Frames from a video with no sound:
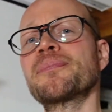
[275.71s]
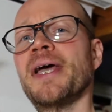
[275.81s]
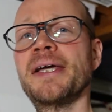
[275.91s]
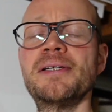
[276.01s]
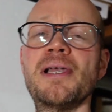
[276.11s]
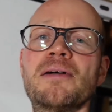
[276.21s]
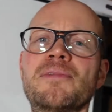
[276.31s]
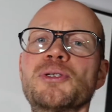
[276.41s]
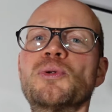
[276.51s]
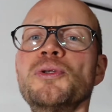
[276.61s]
hängen die
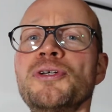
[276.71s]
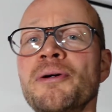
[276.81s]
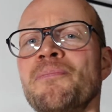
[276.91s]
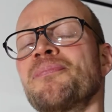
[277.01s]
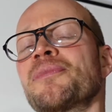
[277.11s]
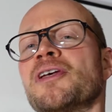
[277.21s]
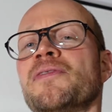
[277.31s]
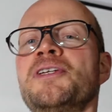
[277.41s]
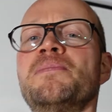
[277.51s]
Leinwand runter, dann wäre die